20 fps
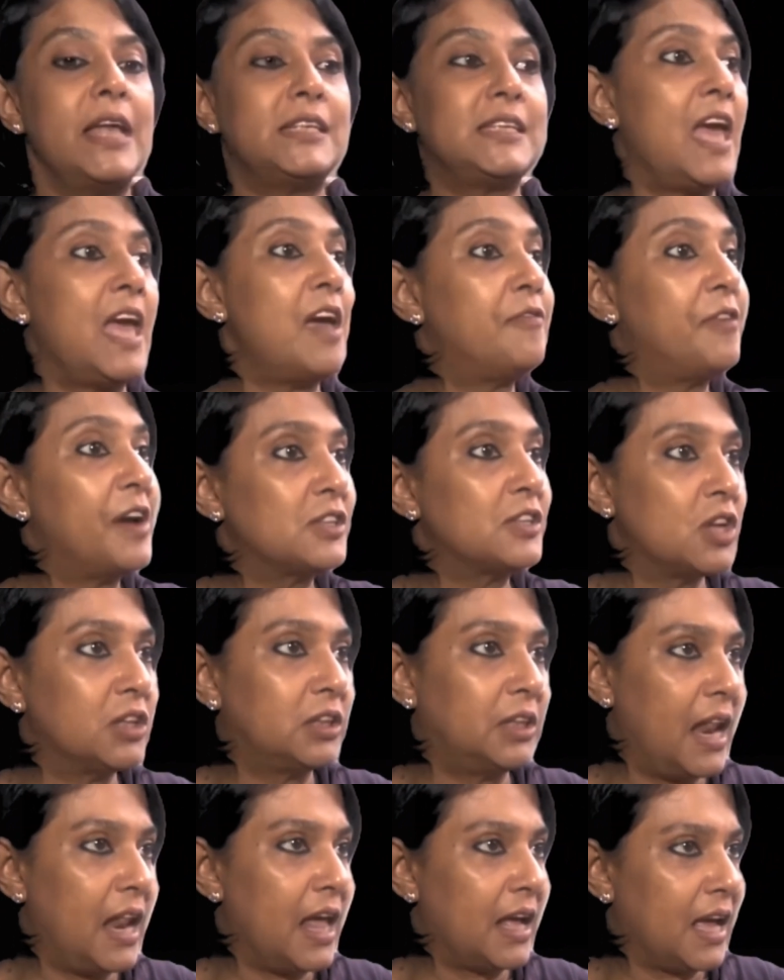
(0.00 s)
এই যে
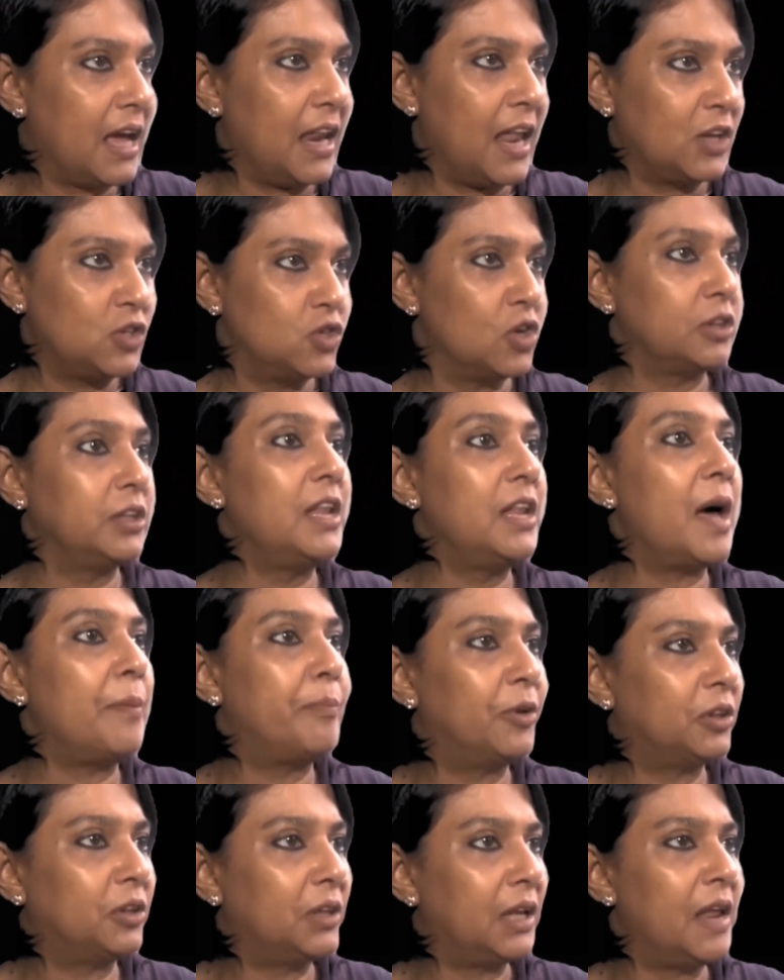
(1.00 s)
হেফাজতে রাখার আটক
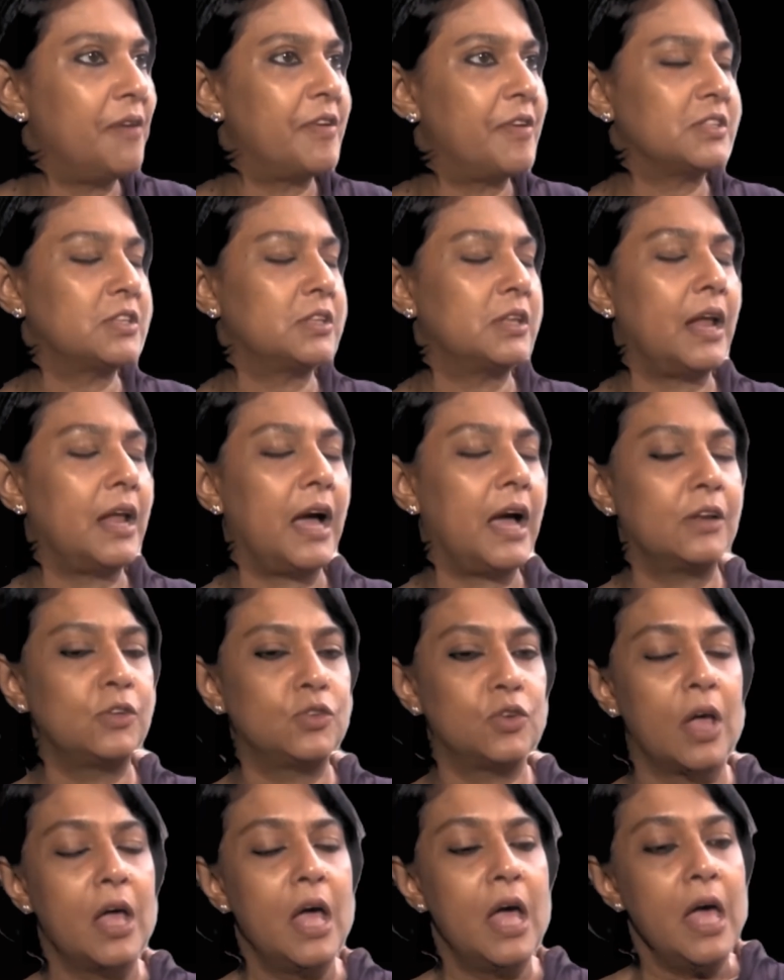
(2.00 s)
নিরাপত্তার হেফাজতের
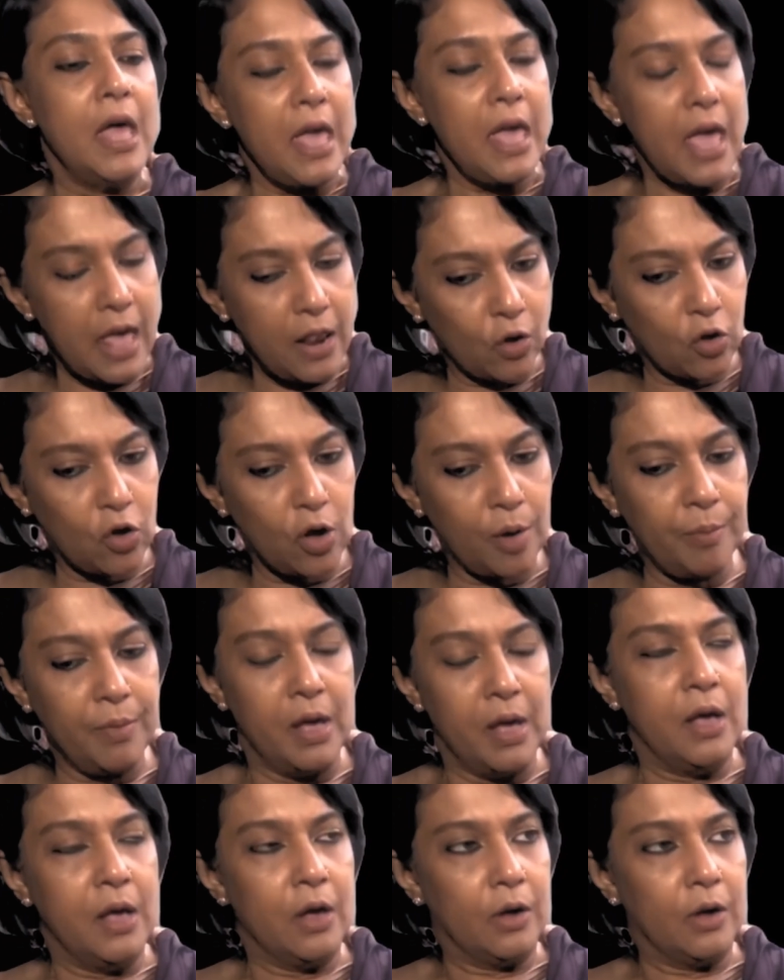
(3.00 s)
আটক এরকম